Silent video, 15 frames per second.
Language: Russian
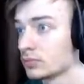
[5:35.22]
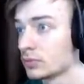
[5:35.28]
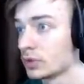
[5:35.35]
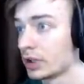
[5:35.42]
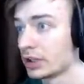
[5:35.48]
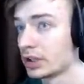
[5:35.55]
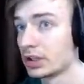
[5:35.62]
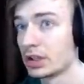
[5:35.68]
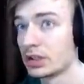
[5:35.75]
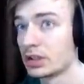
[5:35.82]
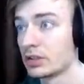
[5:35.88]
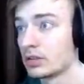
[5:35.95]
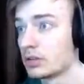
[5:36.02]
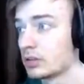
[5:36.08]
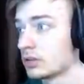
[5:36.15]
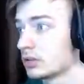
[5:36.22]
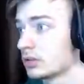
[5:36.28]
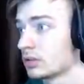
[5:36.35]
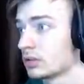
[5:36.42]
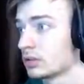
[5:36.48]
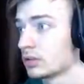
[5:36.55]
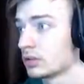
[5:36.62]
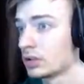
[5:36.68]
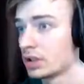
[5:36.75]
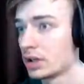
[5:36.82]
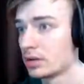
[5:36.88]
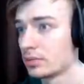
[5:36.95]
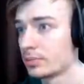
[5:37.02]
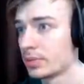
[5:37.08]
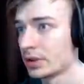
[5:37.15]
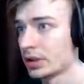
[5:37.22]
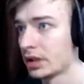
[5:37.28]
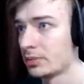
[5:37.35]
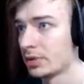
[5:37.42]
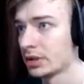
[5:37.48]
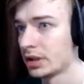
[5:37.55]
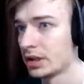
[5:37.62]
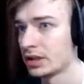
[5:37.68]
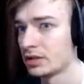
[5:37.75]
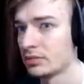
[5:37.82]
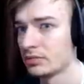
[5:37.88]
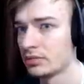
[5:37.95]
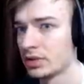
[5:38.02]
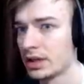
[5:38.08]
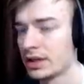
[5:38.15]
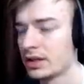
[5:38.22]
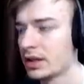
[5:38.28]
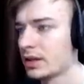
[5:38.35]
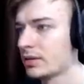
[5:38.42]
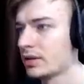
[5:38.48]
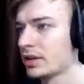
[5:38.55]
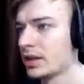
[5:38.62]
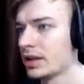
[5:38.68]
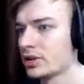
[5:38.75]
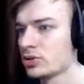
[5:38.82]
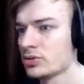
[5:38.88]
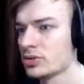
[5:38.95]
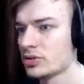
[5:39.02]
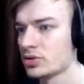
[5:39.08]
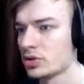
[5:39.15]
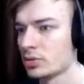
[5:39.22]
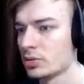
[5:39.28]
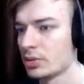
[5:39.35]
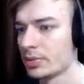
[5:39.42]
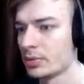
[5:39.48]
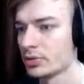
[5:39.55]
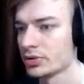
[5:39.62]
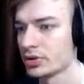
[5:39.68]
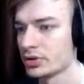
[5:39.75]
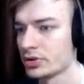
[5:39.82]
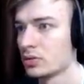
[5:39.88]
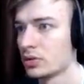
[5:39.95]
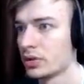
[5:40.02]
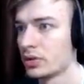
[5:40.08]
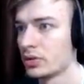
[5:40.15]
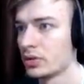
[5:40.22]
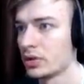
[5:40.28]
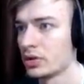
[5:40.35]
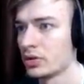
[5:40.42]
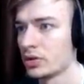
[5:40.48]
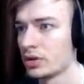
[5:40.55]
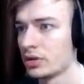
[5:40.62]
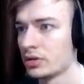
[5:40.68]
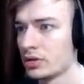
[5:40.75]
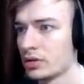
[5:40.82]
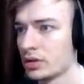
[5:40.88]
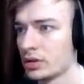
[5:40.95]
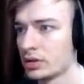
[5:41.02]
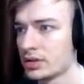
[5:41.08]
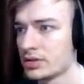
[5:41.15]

Да-да-да-да. Да, погнали, погнали. Ты... Я, я, я чувствую, что он мне поможет. Ой-ой-ой-ой. Let's